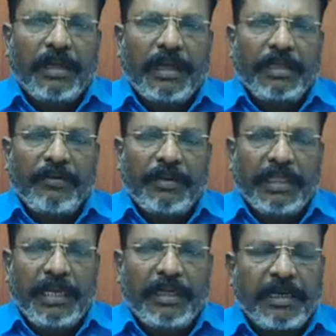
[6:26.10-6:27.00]
அந்த
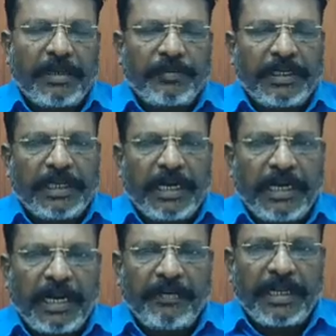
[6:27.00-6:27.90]
விடுதலை களம் என்கிற
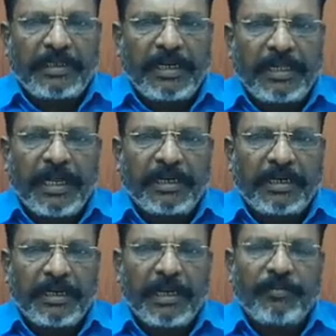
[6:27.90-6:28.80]
நினைவிடத்தில்தான்
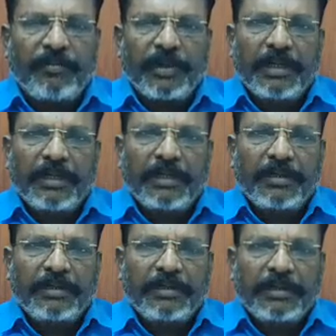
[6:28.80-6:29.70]
நாம்
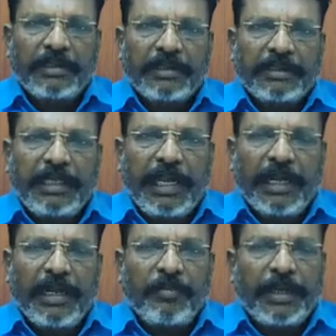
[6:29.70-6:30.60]

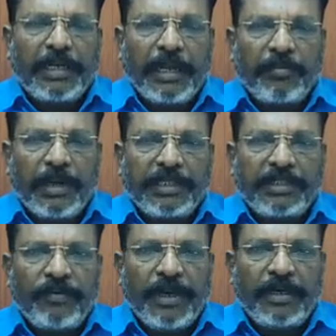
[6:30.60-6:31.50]
சென்னகரம்பட்டி
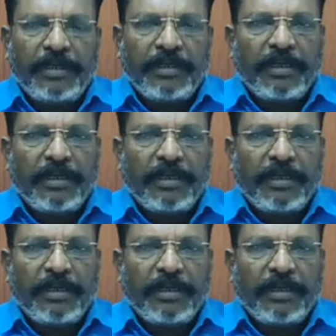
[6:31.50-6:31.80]
அம்மாசிவேலு